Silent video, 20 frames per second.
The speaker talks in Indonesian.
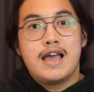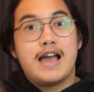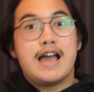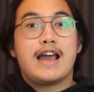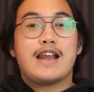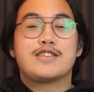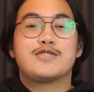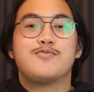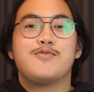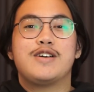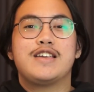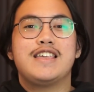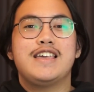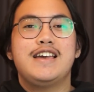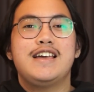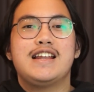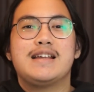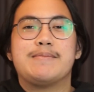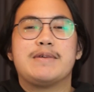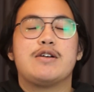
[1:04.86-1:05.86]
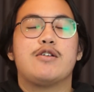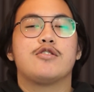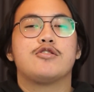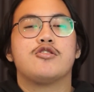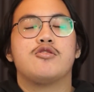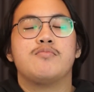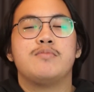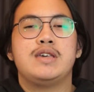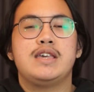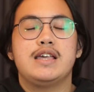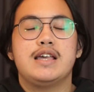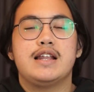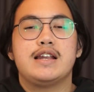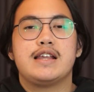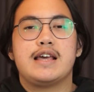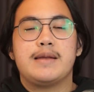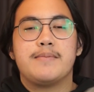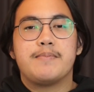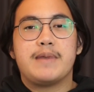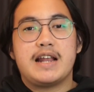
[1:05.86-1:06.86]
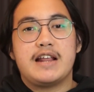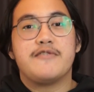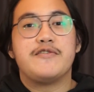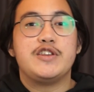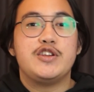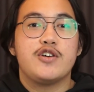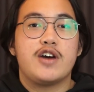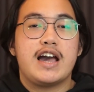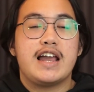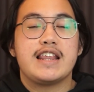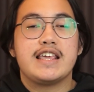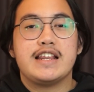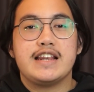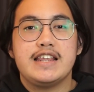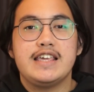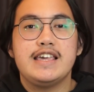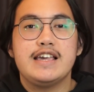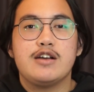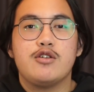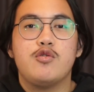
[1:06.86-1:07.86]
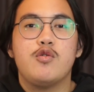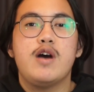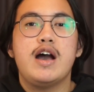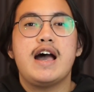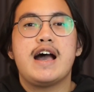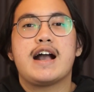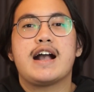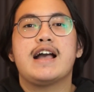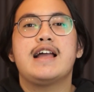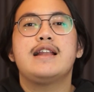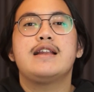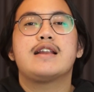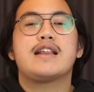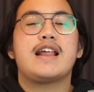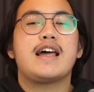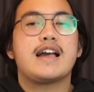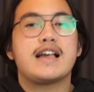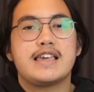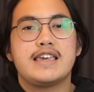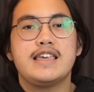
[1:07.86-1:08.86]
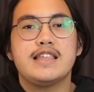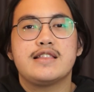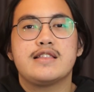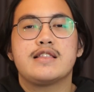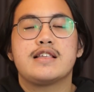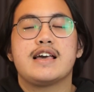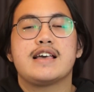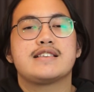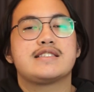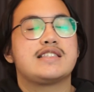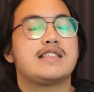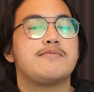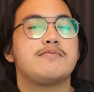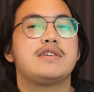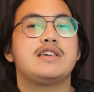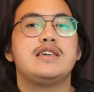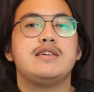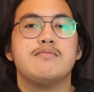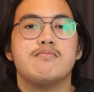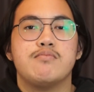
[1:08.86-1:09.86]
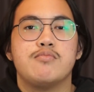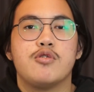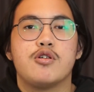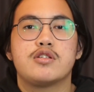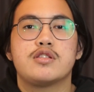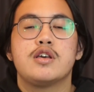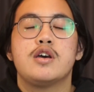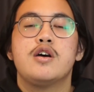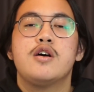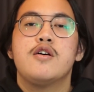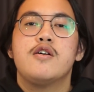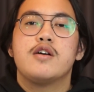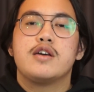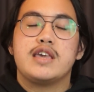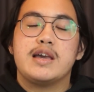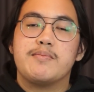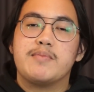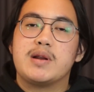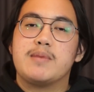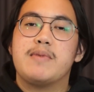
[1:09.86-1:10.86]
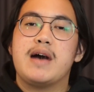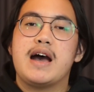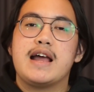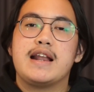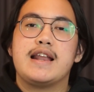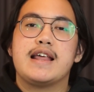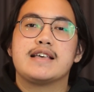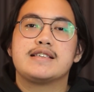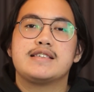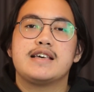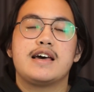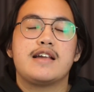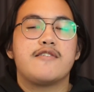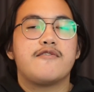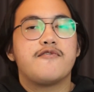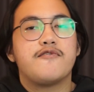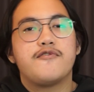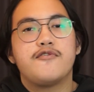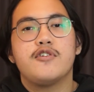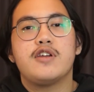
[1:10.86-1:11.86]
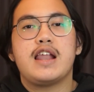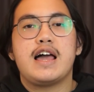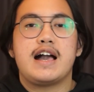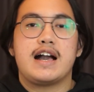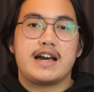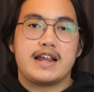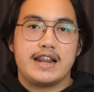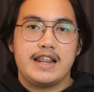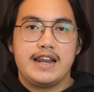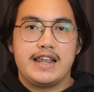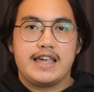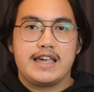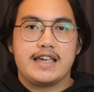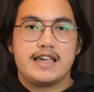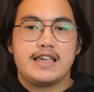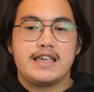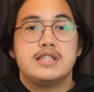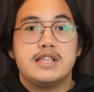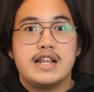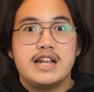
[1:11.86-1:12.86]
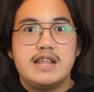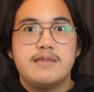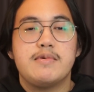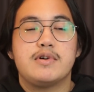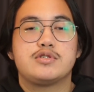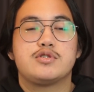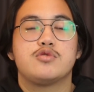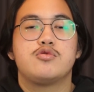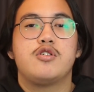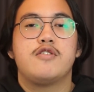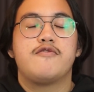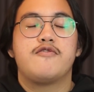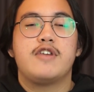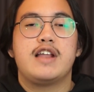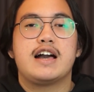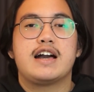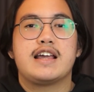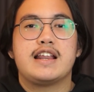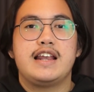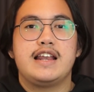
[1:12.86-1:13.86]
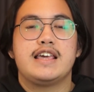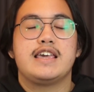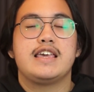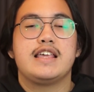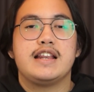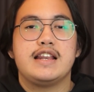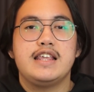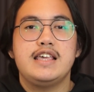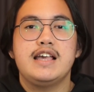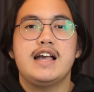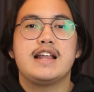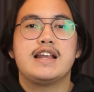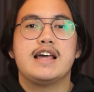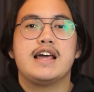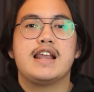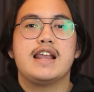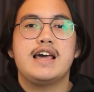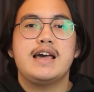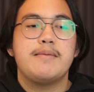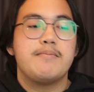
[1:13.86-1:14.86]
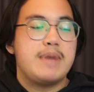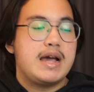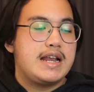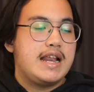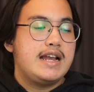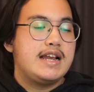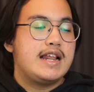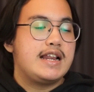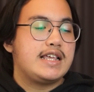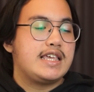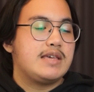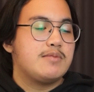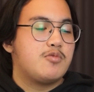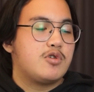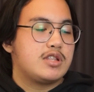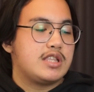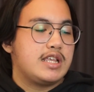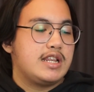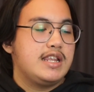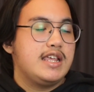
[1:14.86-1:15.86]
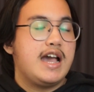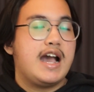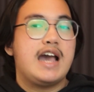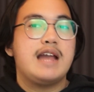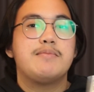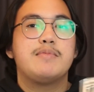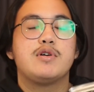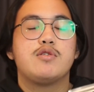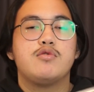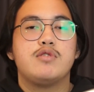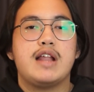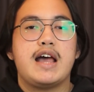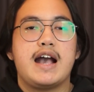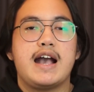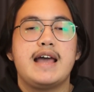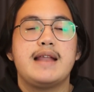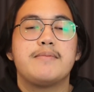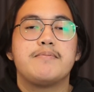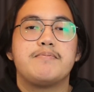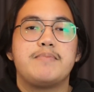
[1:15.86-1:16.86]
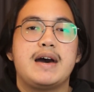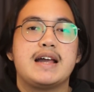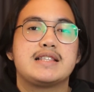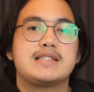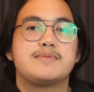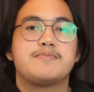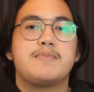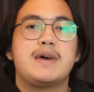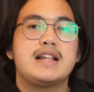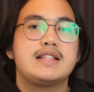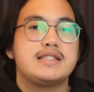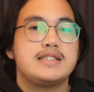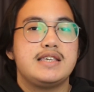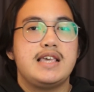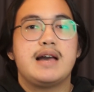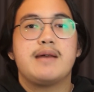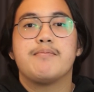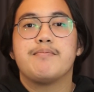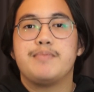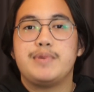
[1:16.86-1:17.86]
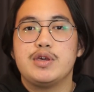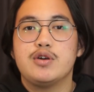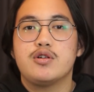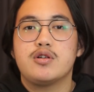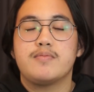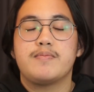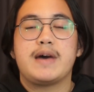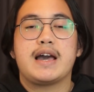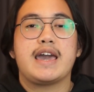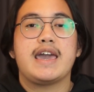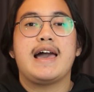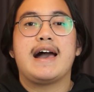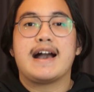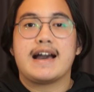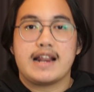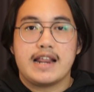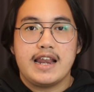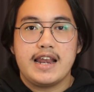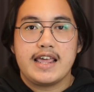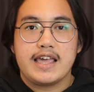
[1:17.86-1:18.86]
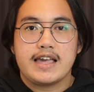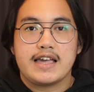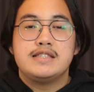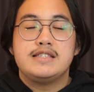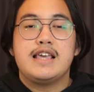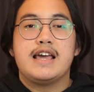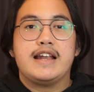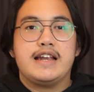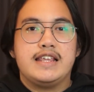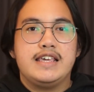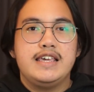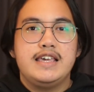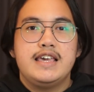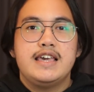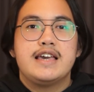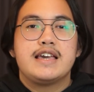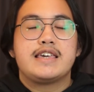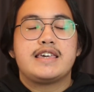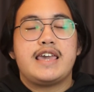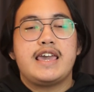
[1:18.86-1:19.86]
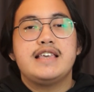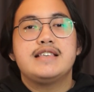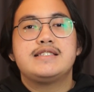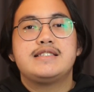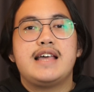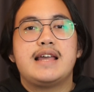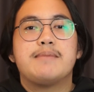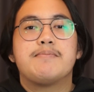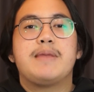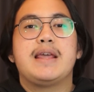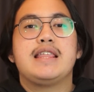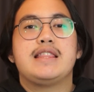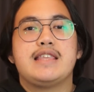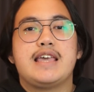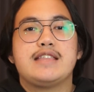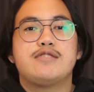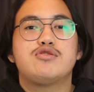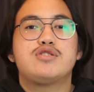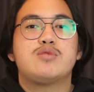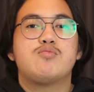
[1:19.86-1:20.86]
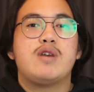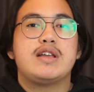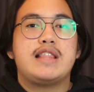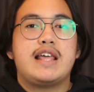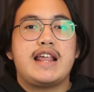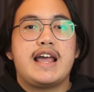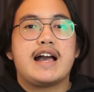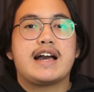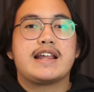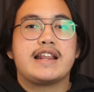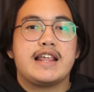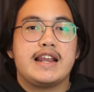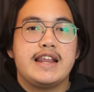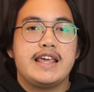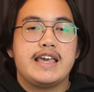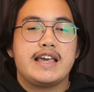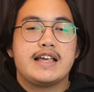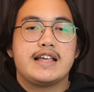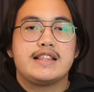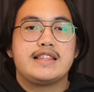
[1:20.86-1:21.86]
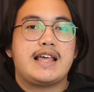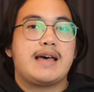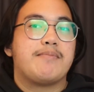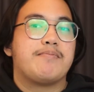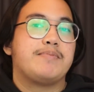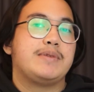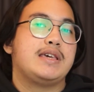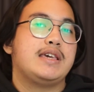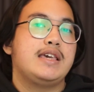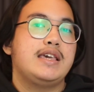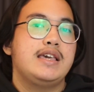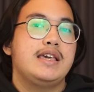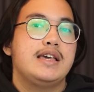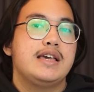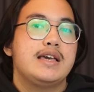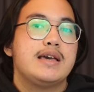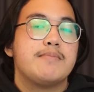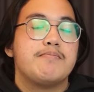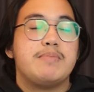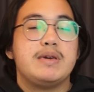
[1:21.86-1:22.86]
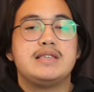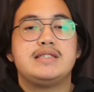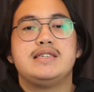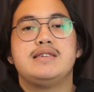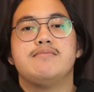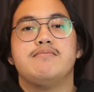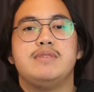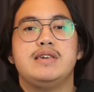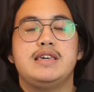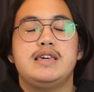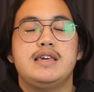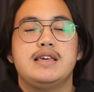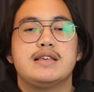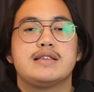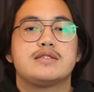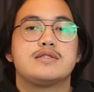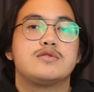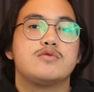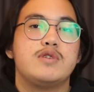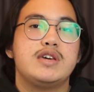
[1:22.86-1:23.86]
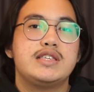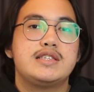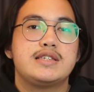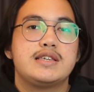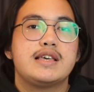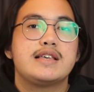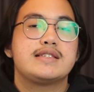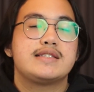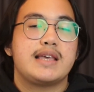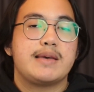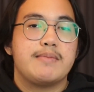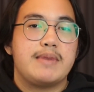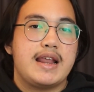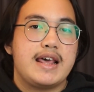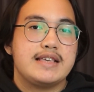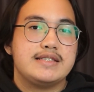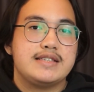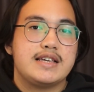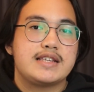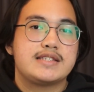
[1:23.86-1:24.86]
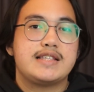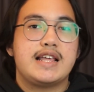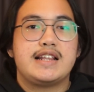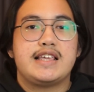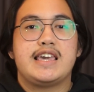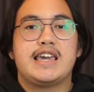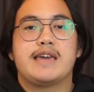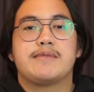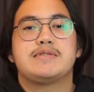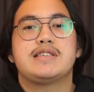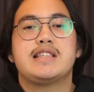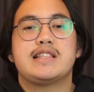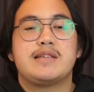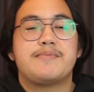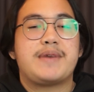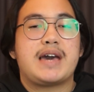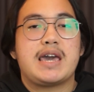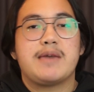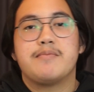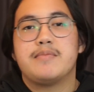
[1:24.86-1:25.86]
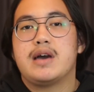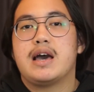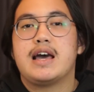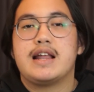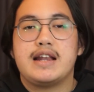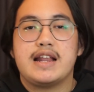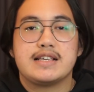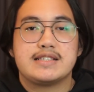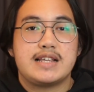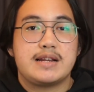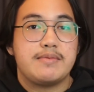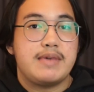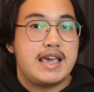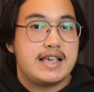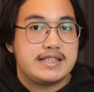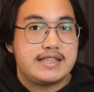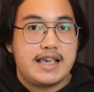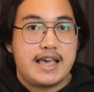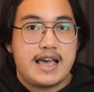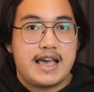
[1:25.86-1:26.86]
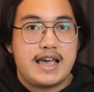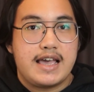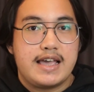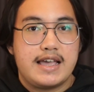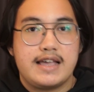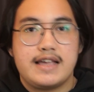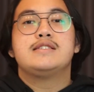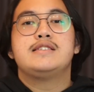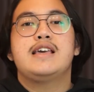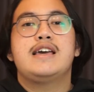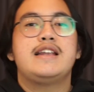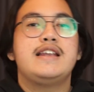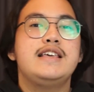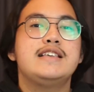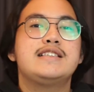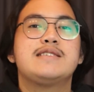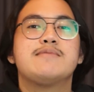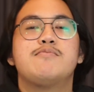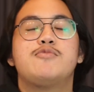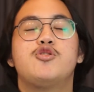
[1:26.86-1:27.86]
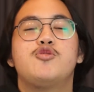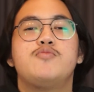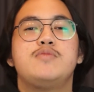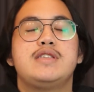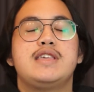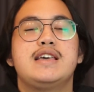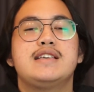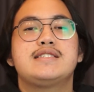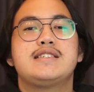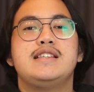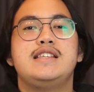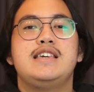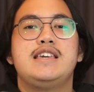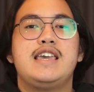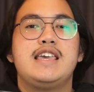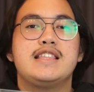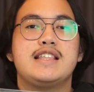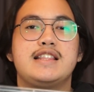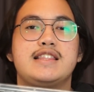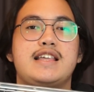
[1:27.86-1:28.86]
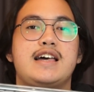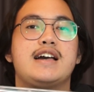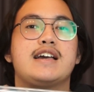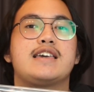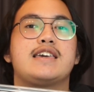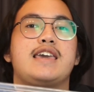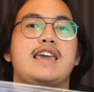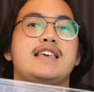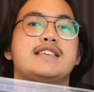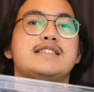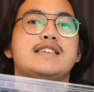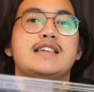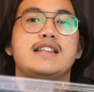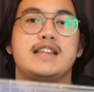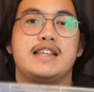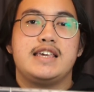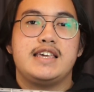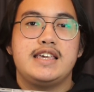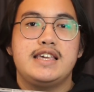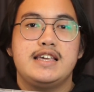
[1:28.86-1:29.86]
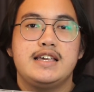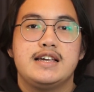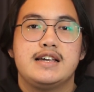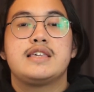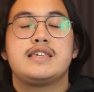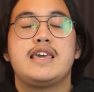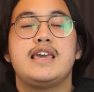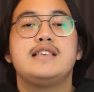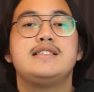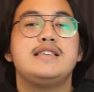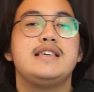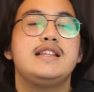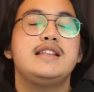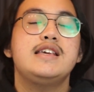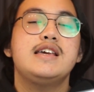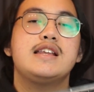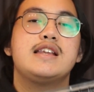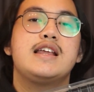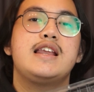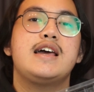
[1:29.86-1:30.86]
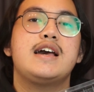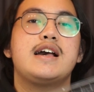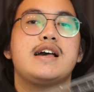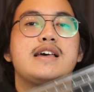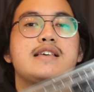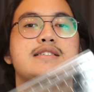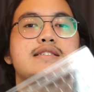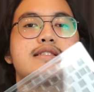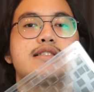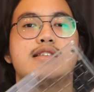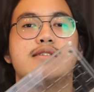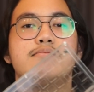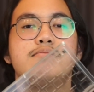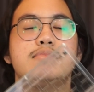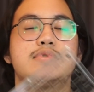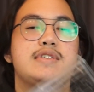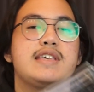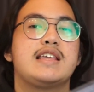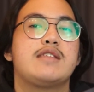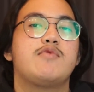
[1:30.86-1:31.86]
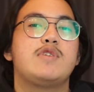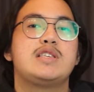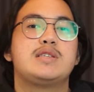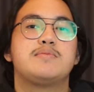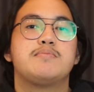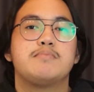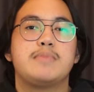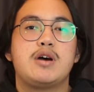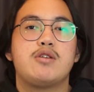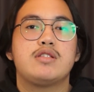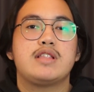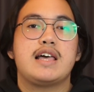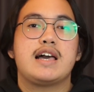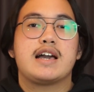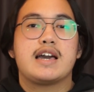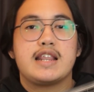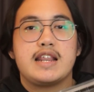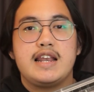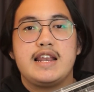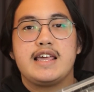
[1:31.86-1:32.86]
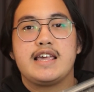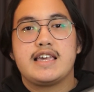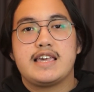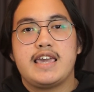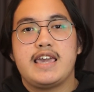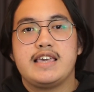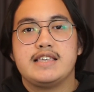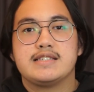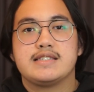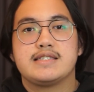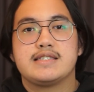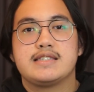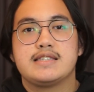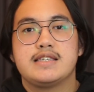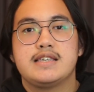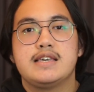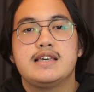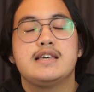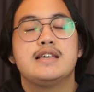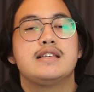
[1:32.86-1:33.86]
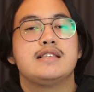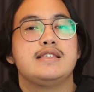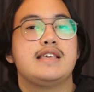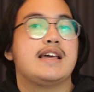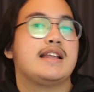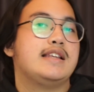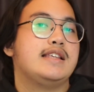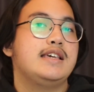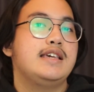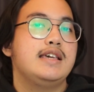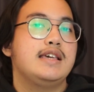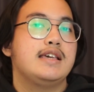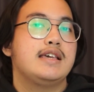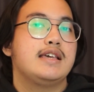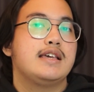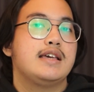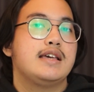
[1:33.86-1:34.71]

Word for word: Halo semuanya, nama gue Tommy dan pada video kali ini gue akan rakit custom keyboard yang berbahan dasar full akrilik. Jadi maksud gue full akrilik ini adalah badan dari keyboard ini akan menggunakan parts-parts yang pure pakai akrilik. Jadi case dan plate-nya itu terbuat dari akrilik, tapi PCB, switch, stabilizers, dan keycapsnya tetap pakai bahan dasar biasa. Jadi sebelumnya sedikit tentang case ini. Case ini adalah custom sandwich mount acrylic case. Jadi